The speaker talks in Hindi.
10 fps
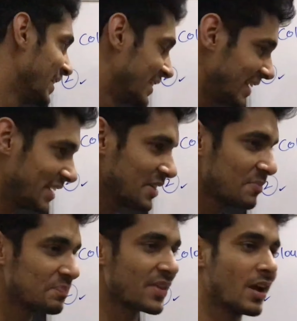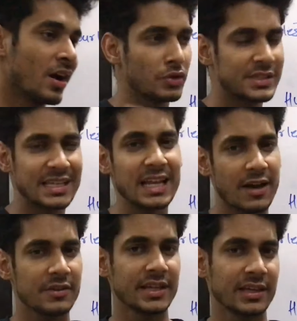ठीक है इसके
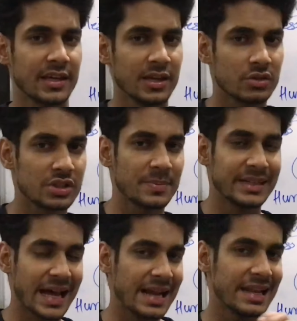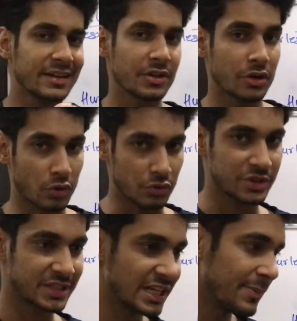अलावा देखें तो इसमें डाइलेक्ट्रिक
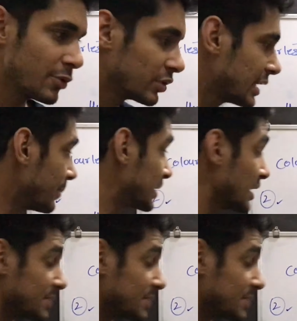कॉन्स्टेंट भी होता है मतलब